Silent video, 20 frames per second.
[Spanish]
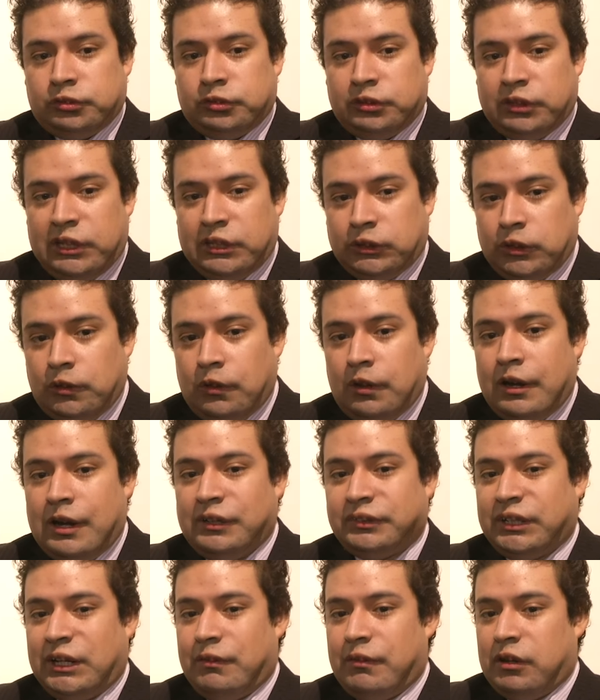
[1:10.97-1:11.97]
de todas
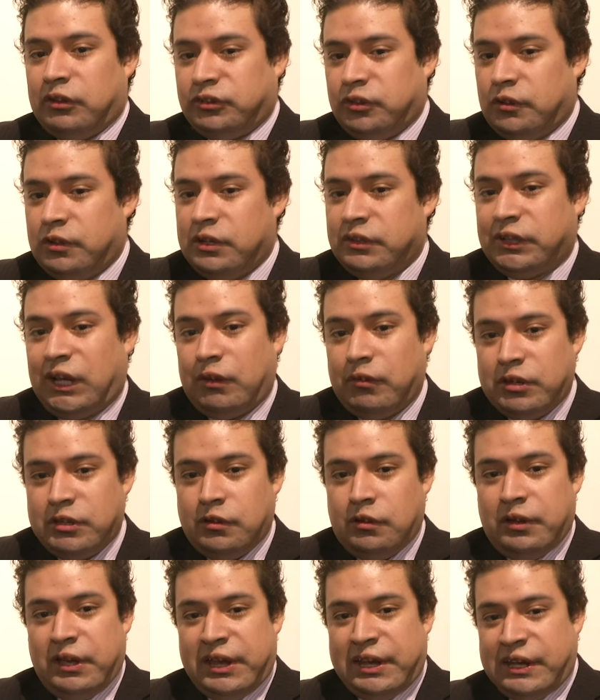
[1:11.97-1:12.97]
las celebraciones que ha
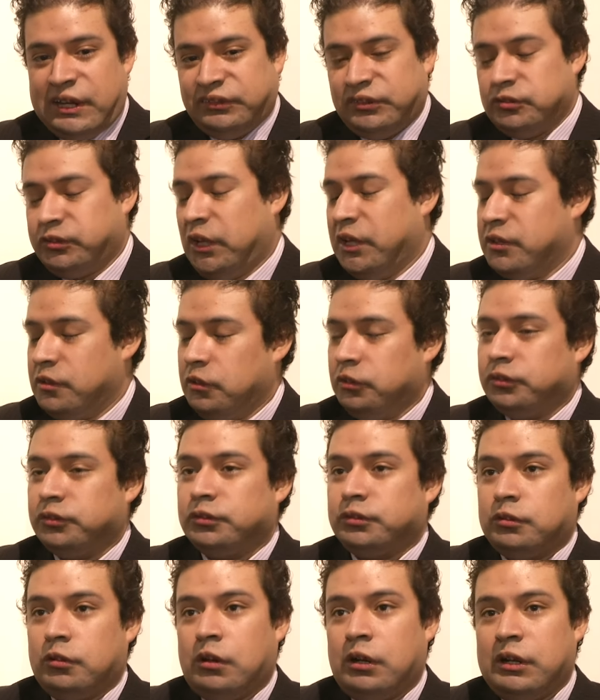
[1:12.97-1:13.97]
habido en esos años
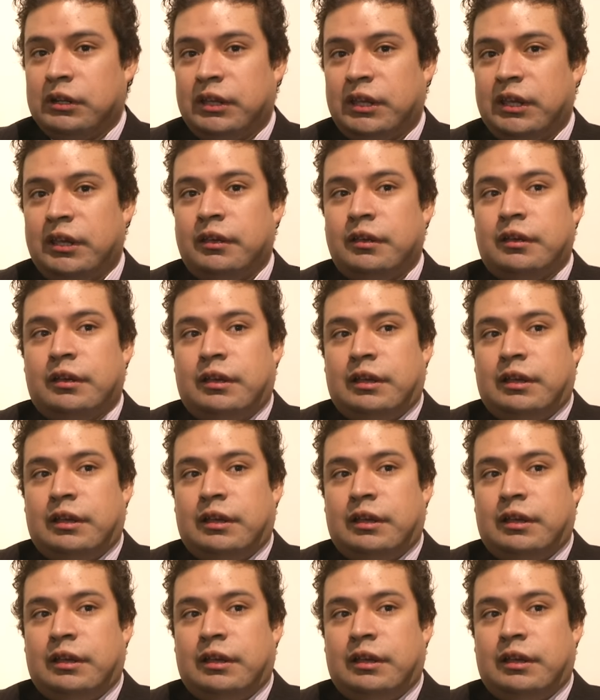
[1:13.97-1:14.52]
durante